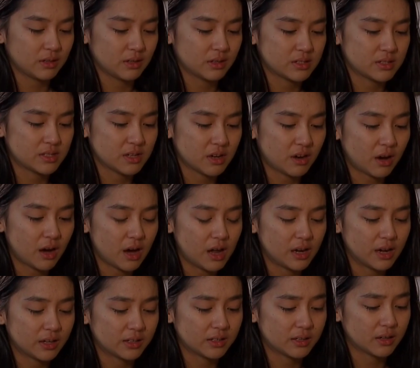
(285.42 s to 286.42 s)
Kasi
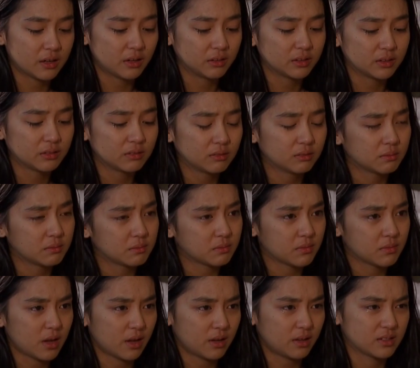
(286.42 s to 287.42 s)
akala niya,
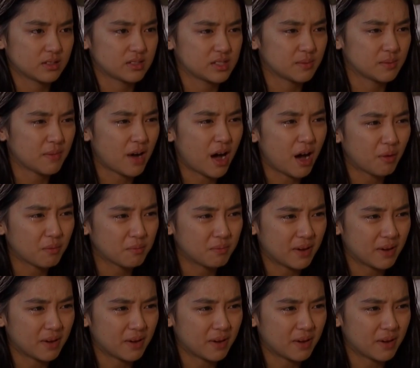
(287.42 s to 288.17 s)
sama akong